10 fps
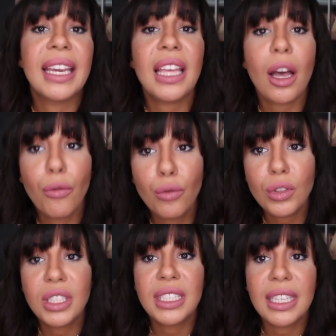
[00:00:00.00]
et à
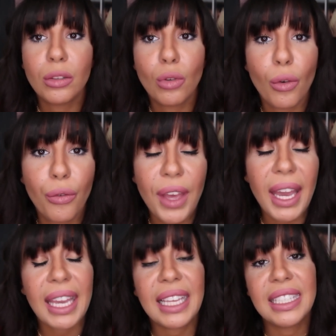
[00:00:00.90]
vous de le
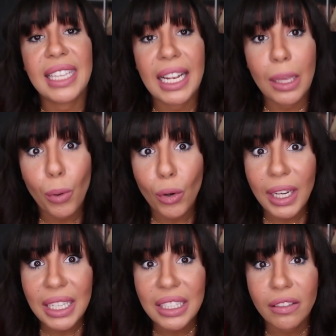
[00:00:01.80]
faire et d'y aller
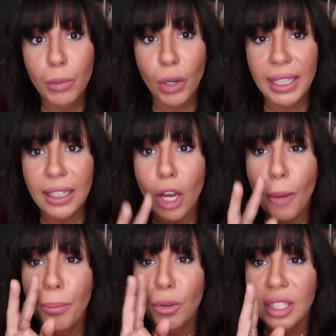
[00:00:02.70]
progressivement,
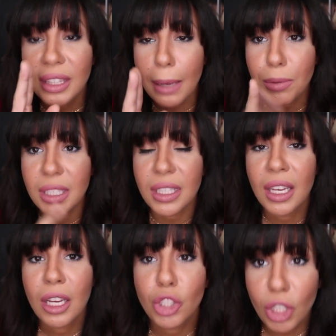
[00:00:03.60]
d'accord Petit à petit.
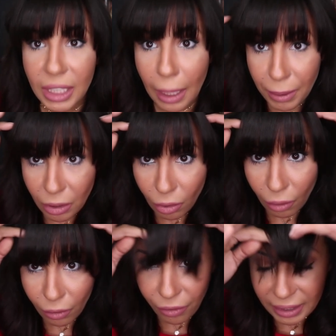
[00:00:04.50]
Je
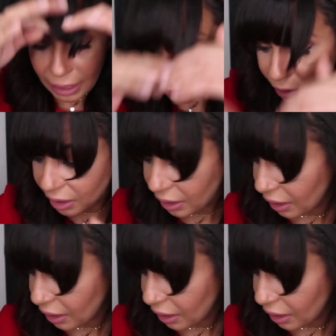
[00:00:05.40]
récapitule. Vous faites un petit